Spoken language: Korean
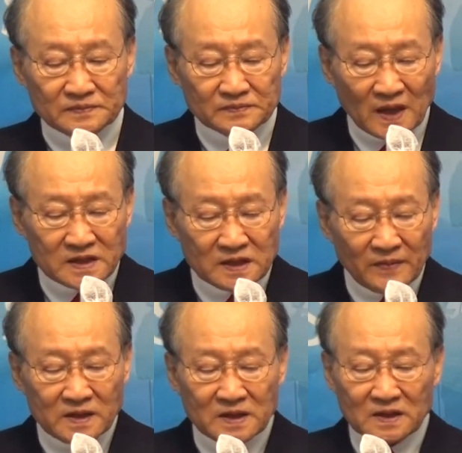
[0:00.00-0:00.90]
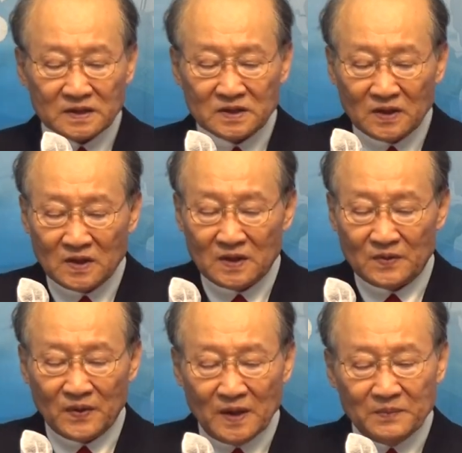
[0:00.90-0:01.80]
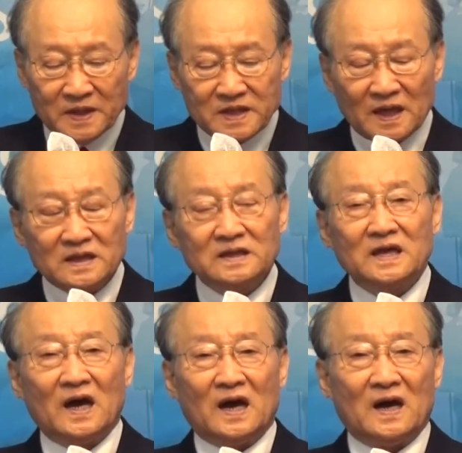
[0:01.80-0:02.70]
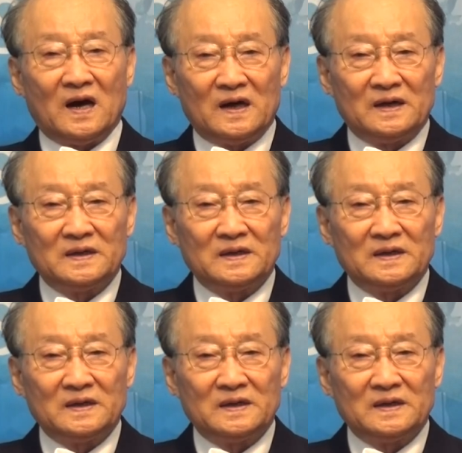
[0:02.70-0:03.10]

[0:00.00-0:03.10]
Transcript: 말씀하신 것을 왜 믿지 않느냐